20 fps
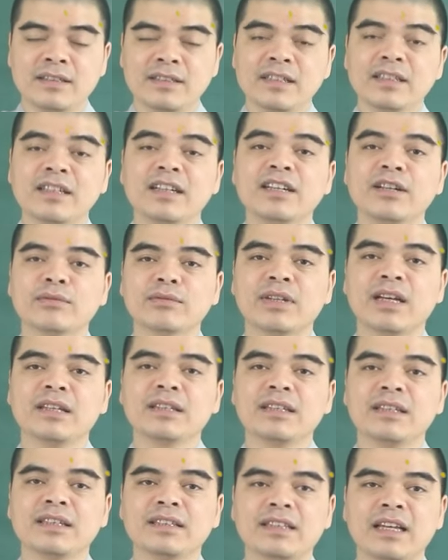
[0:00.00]
Những người độc
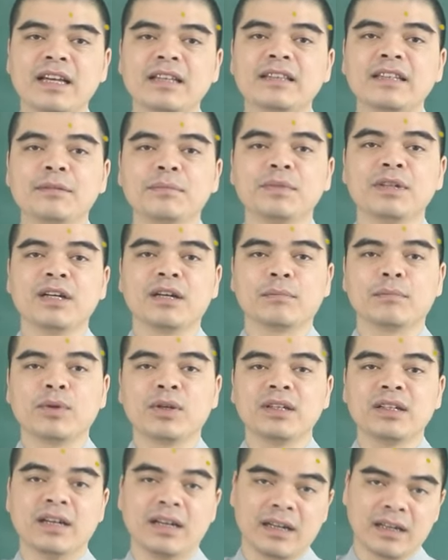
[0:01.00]
thân thì dễ tìm được
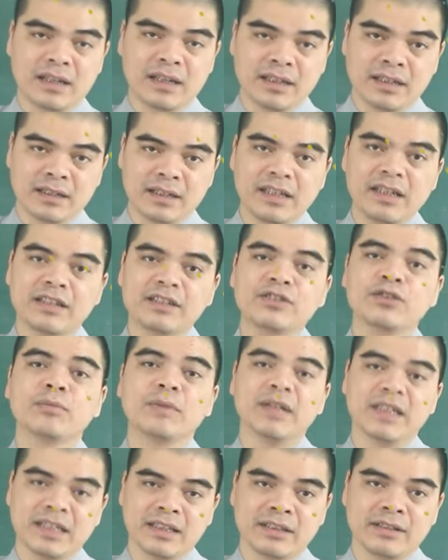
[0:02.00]
một nửa kia cho
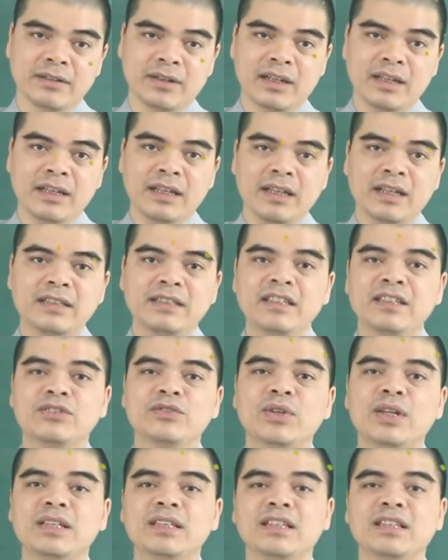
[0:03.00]
mình, đúng không? Nhân
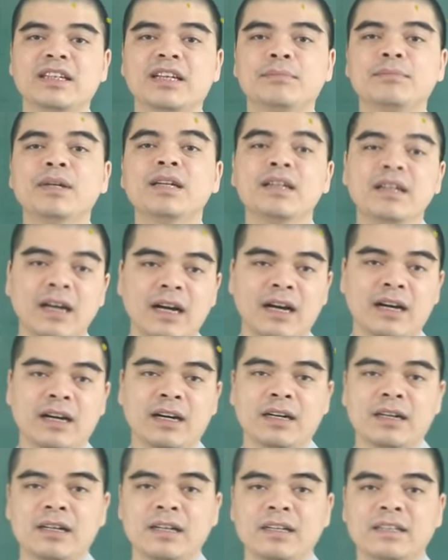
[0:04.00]
duyên thì đến bất
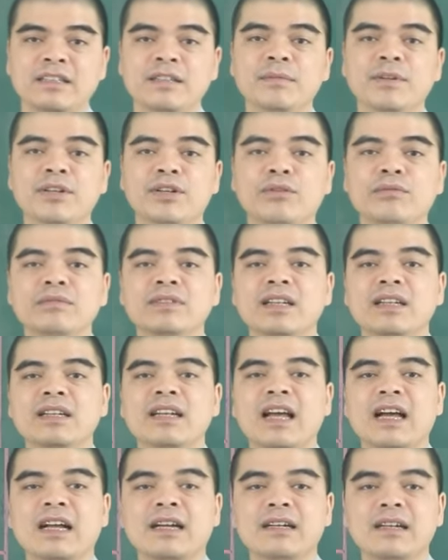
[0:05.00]
ngờ nhưng mà cũng
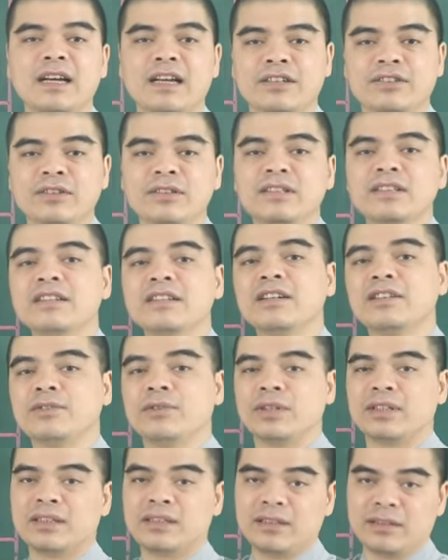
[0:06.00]
rất đáng để cho những người
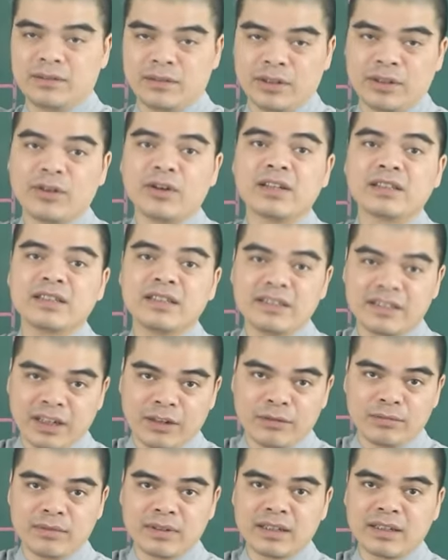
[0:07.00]
tuổi tuổi ngọ trân
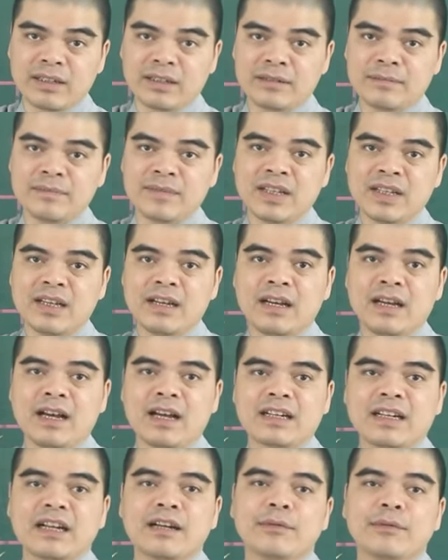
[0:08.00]
trọng.
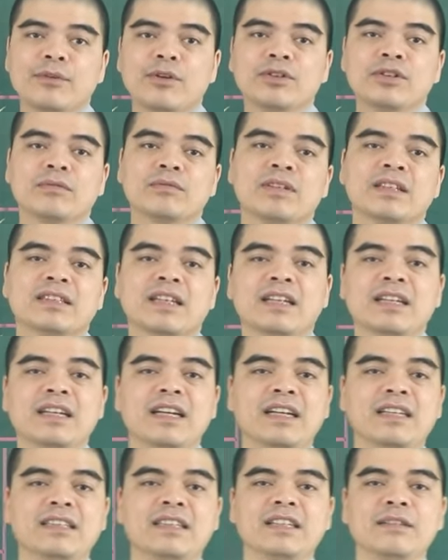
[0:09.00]
À, các cặp đôi trong thời gian
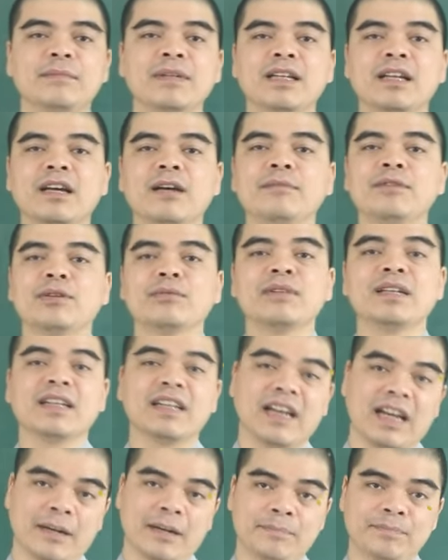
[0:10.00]
này thì đã biết hâm nóng
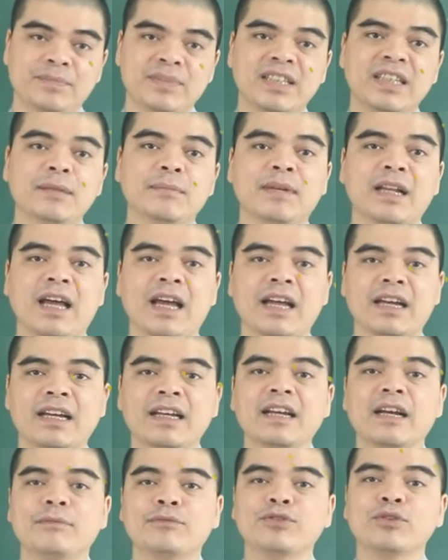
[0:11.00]
tình cảm, tìm lại
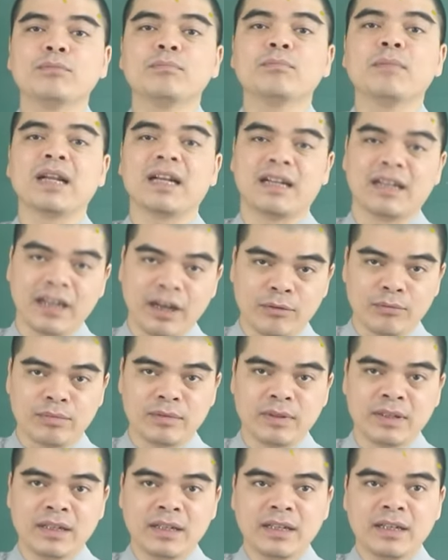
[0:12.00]
cái cảm xúc mặn
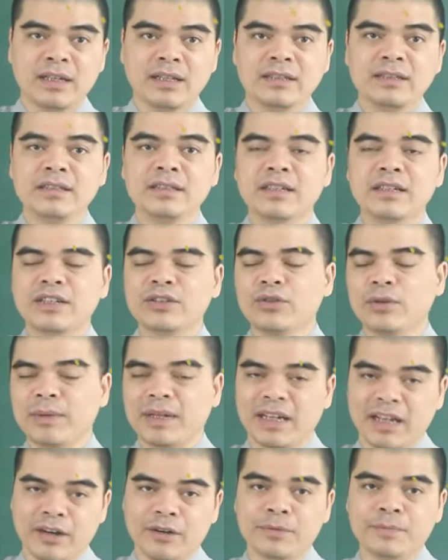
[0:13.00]
nồng như cái tuổi
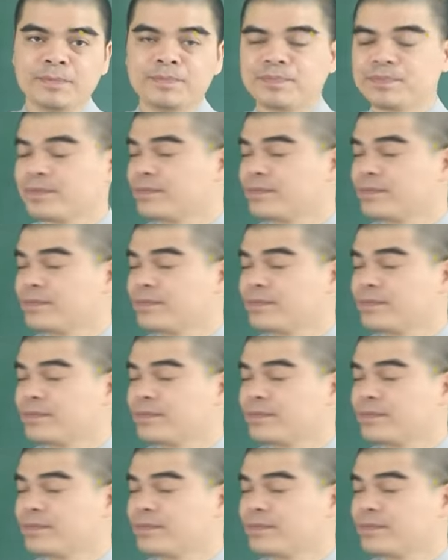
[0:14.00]
ban đầu.